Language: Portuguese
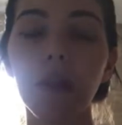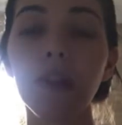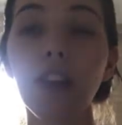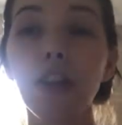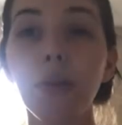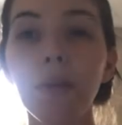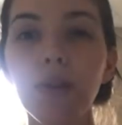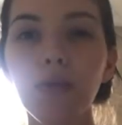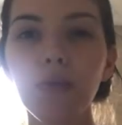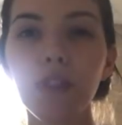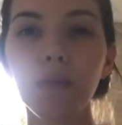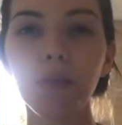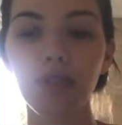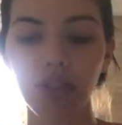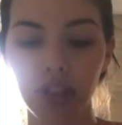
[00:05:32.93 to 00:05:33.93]
Tem que comer
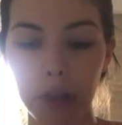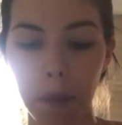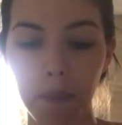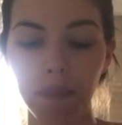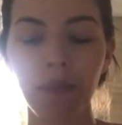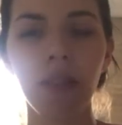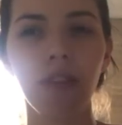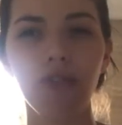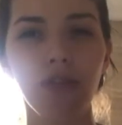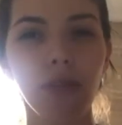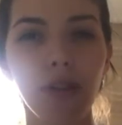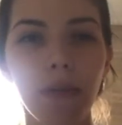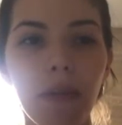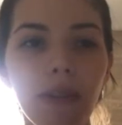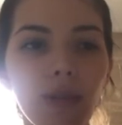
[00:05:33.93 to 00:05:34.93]
duas por dia. Deixa eu
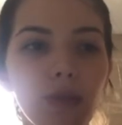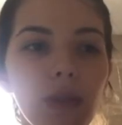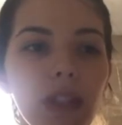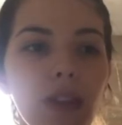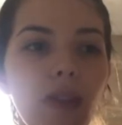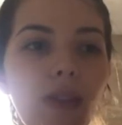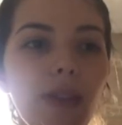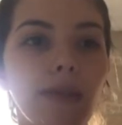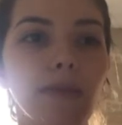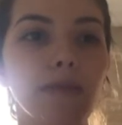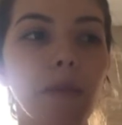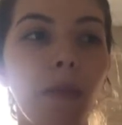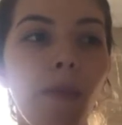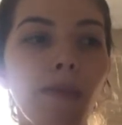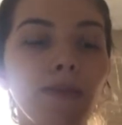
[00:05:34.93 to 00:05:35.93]
comer as duas agora.
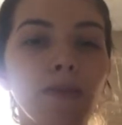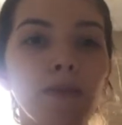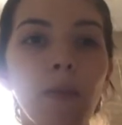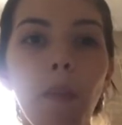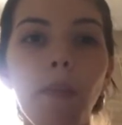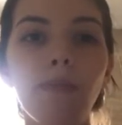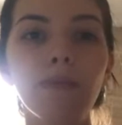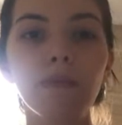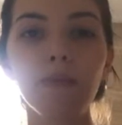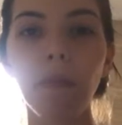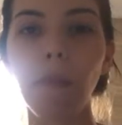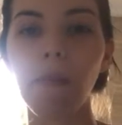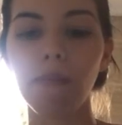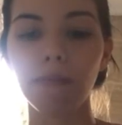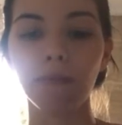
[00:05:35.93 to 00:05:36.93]
Hum.